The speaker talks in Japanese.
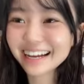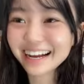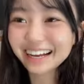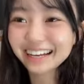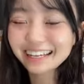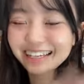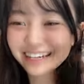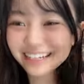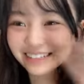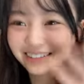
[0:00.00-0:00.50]
あ
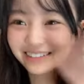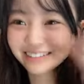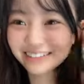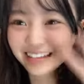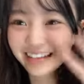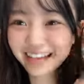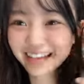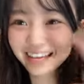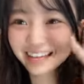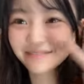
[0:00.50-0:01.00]
りがと
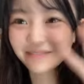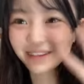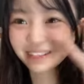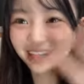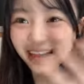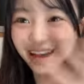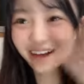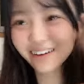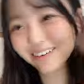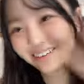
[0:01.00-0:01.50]
ねま
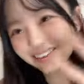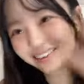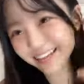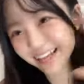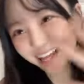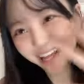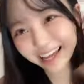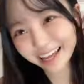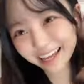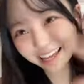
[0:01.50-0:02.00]
た会おう
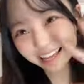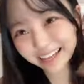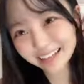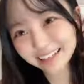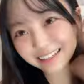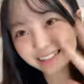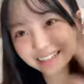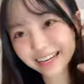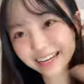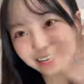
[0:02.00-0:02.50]

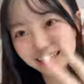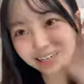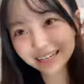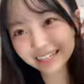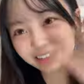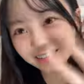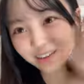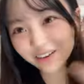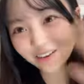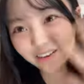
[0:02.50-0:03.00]
ねあり
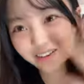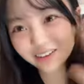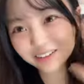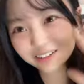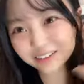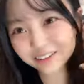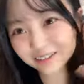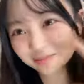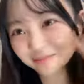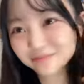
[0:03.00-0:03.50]
がと
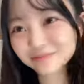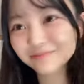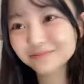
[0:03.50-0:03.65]
う